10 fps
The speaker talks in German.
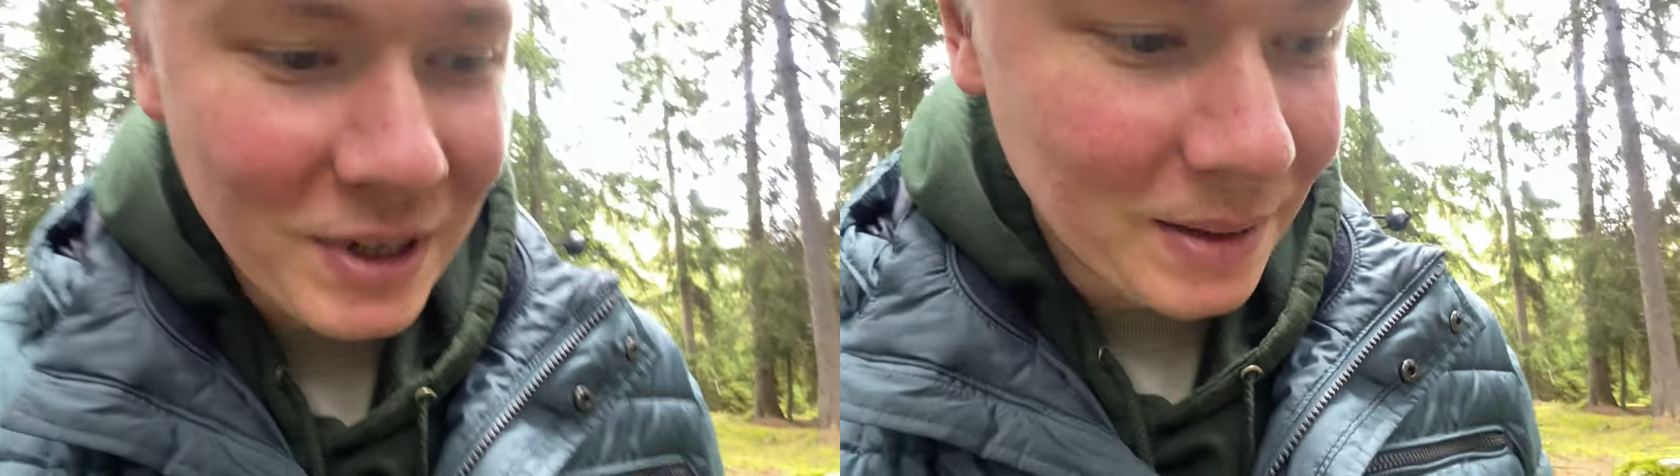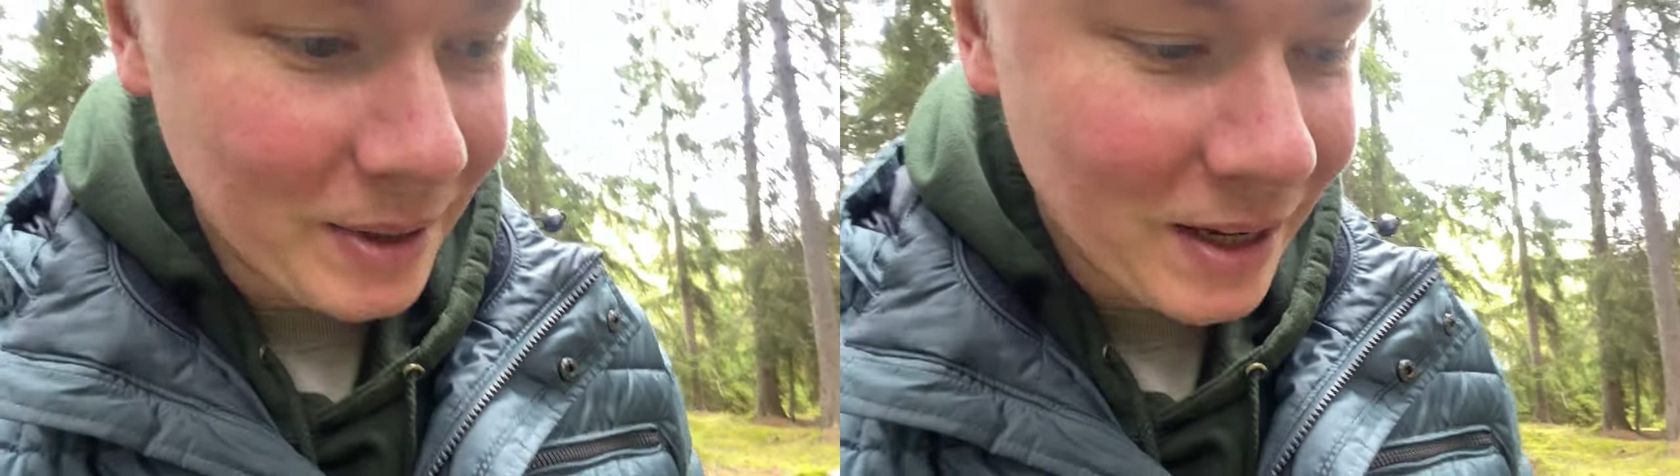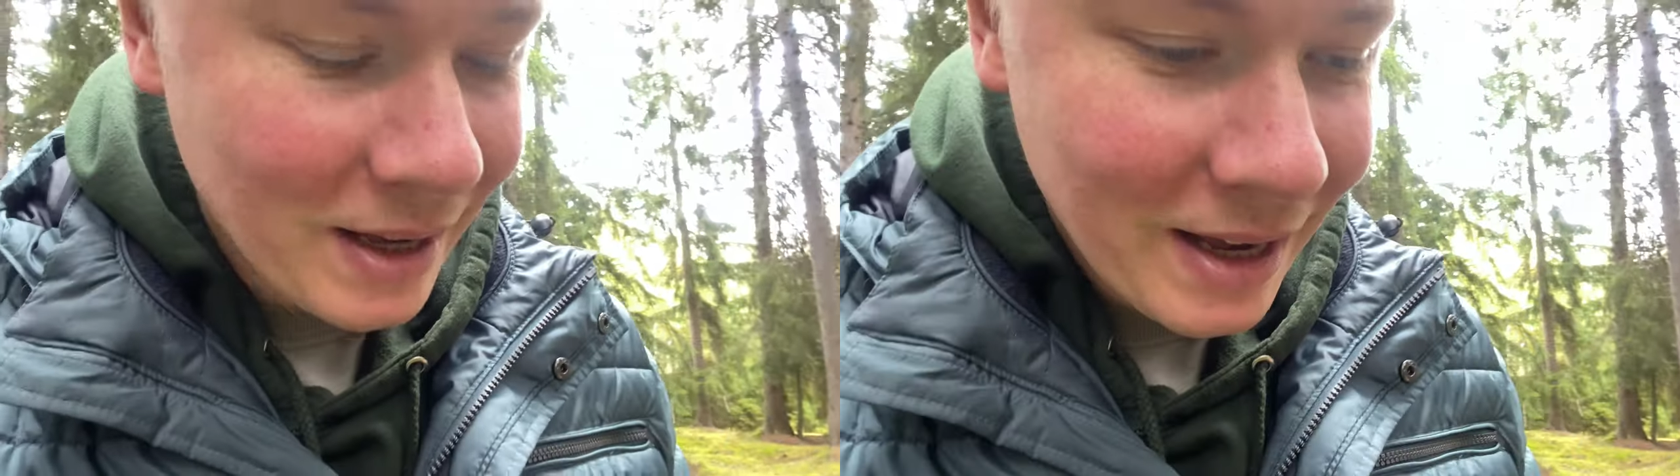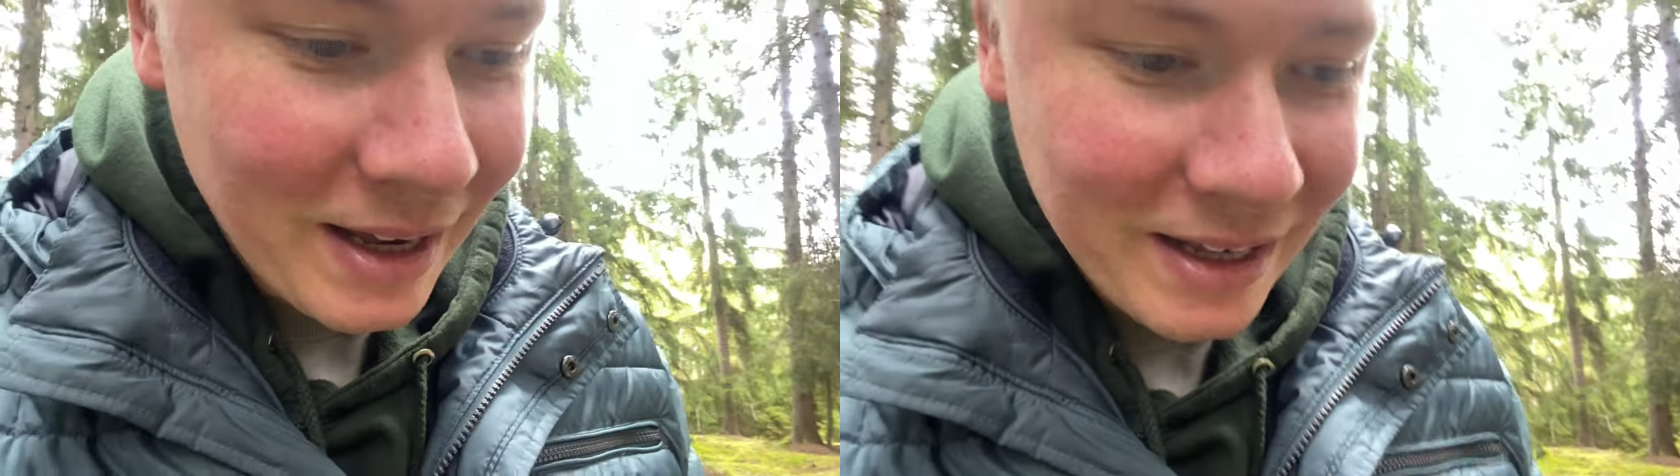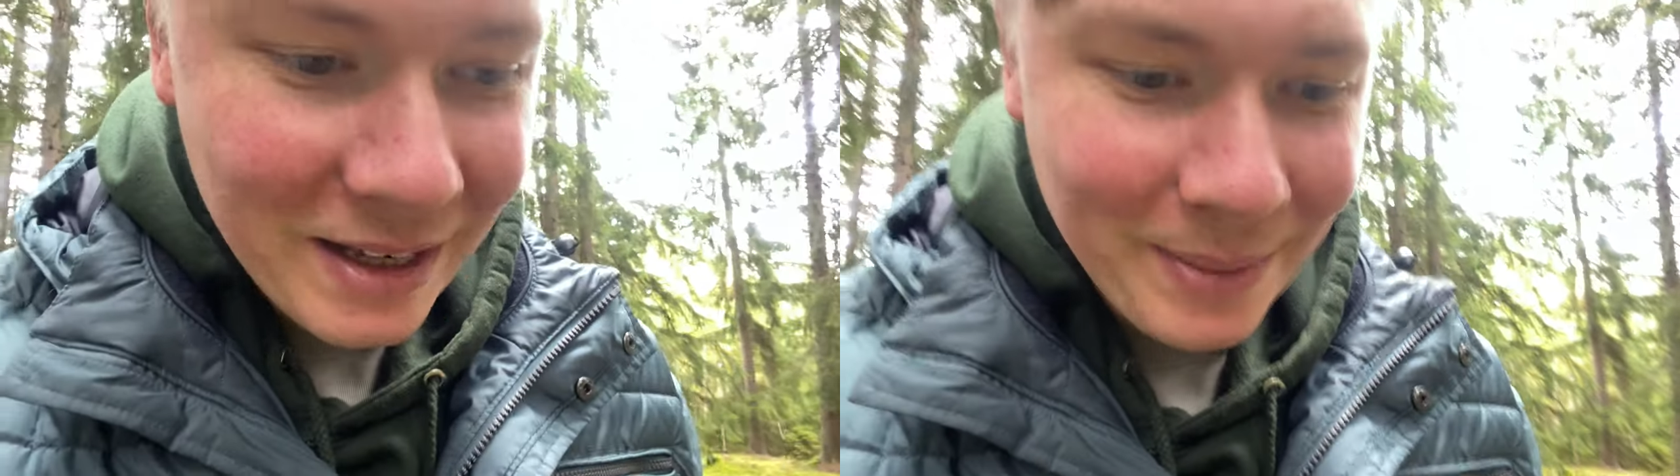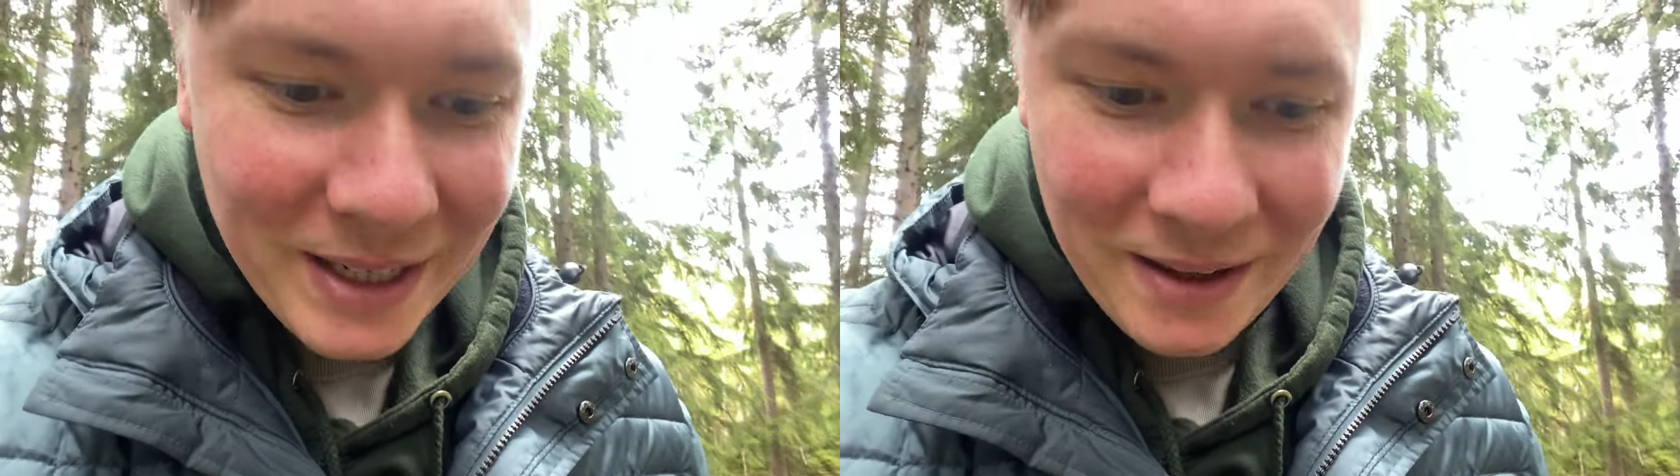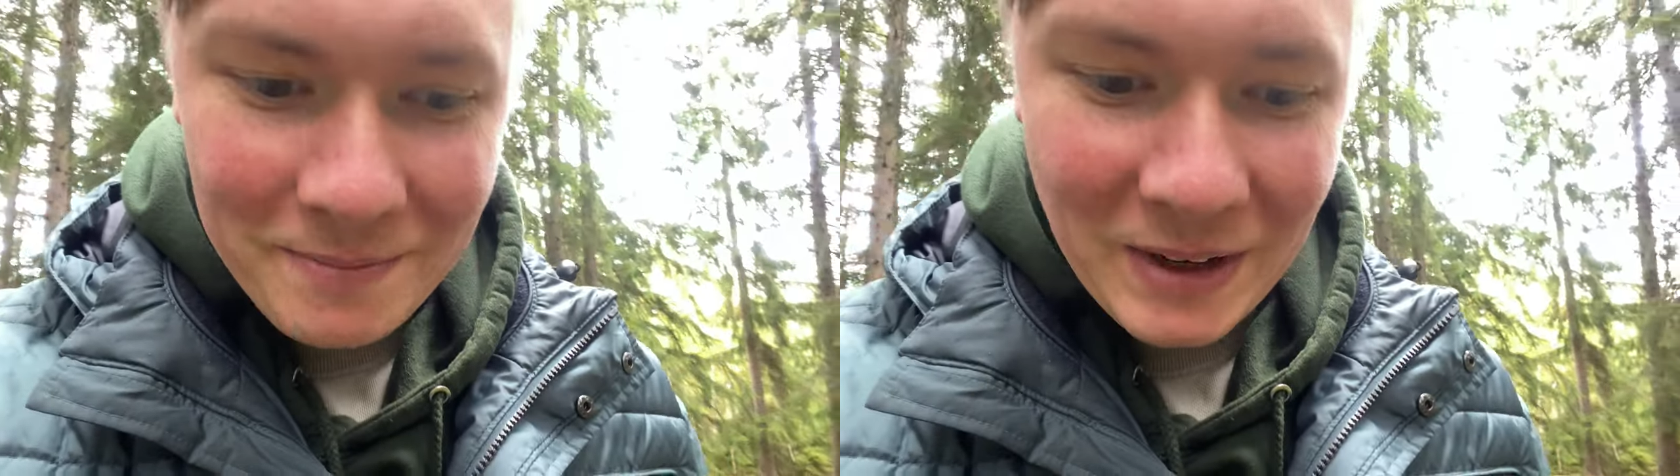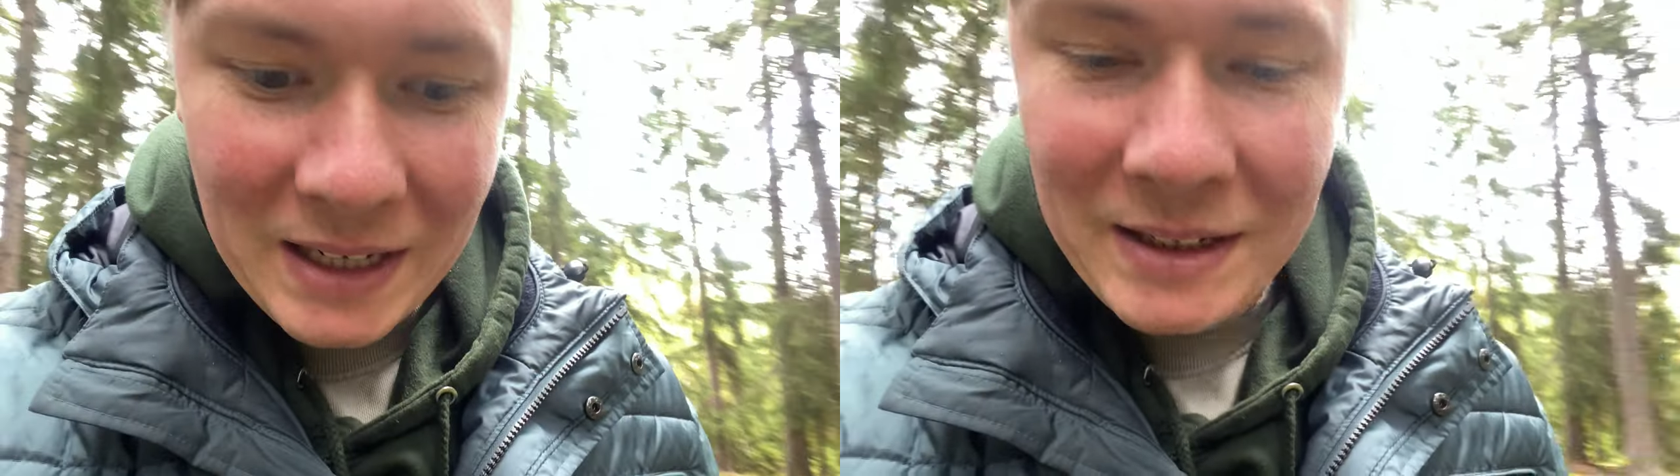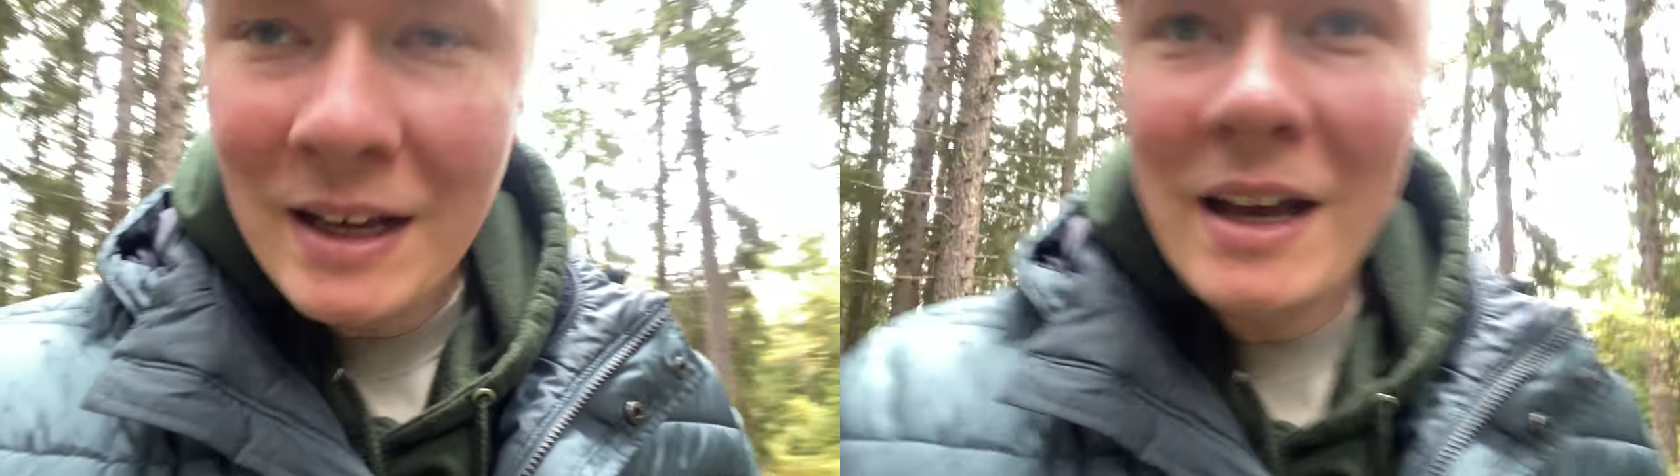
aber hier bei dem Wald,